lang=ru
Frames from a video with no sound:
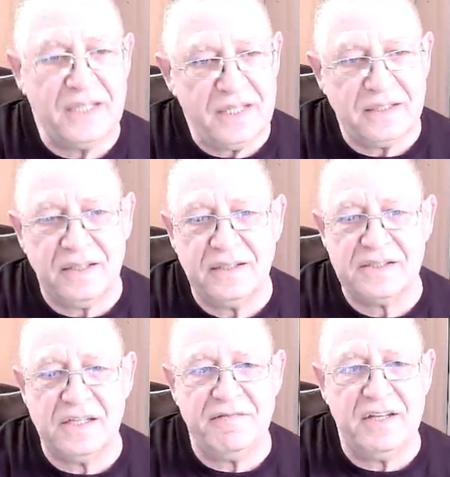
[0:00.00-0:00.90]
Это
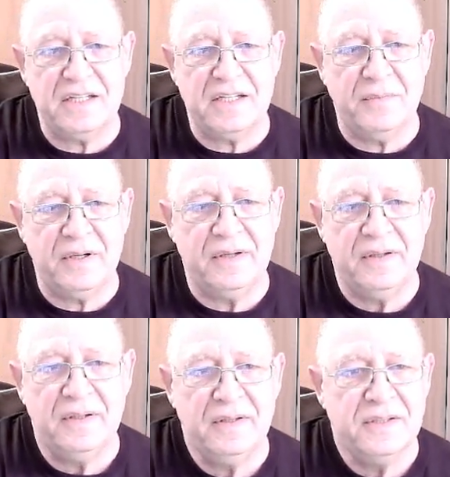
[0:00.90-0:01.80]
заведомо
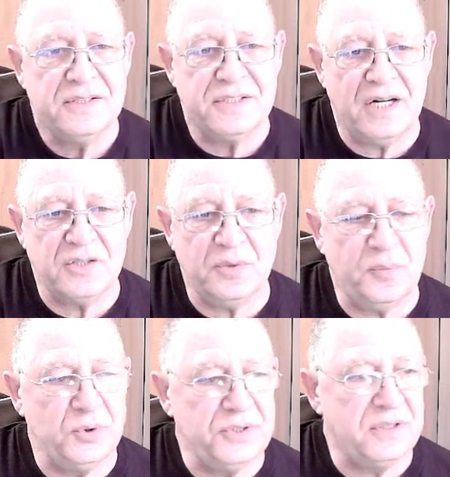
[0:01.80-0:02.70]
сразу
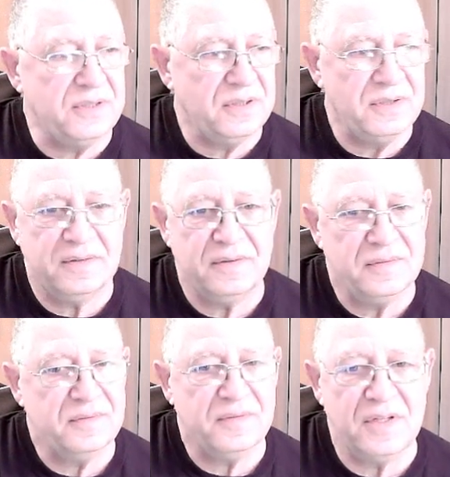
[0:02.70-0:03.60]
будет
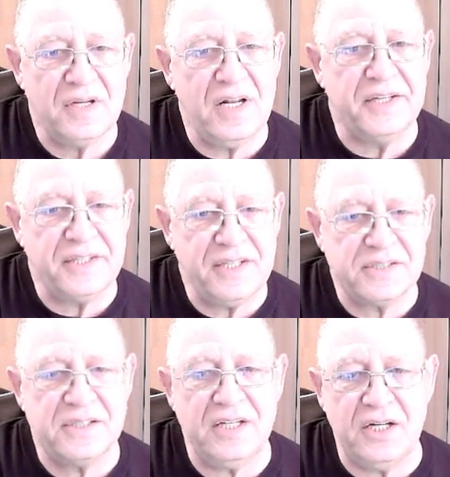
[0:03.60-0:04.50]
или
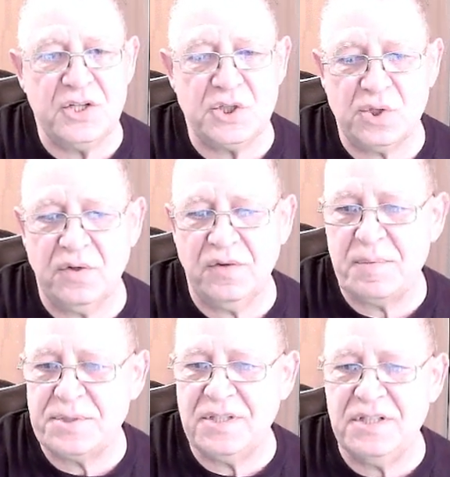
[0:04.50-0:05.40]
кикса, или еще
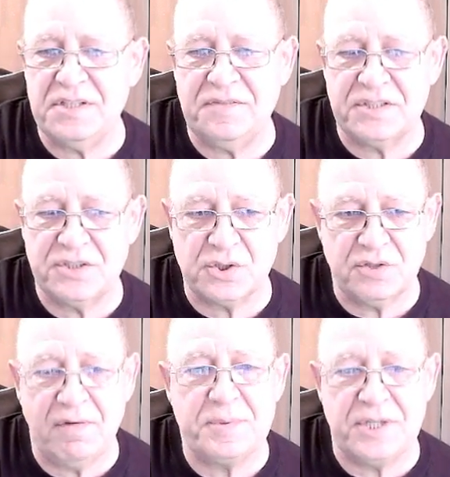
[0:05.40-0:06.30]
вообще неизвестно, что
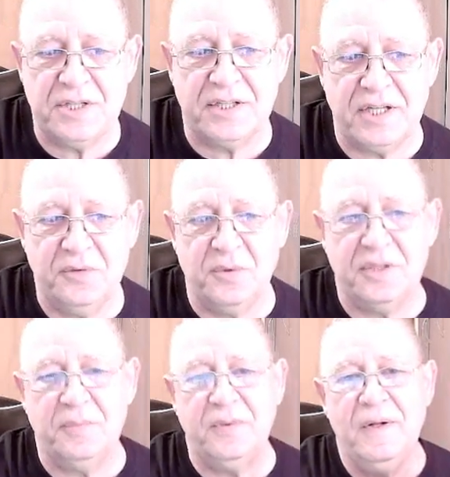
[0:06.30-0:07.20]
вообще не та
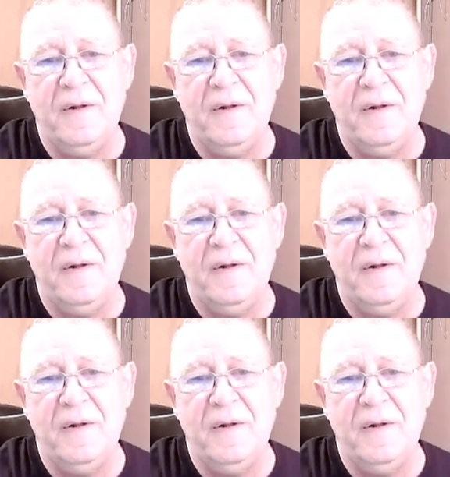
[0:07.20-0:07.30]
нота будет.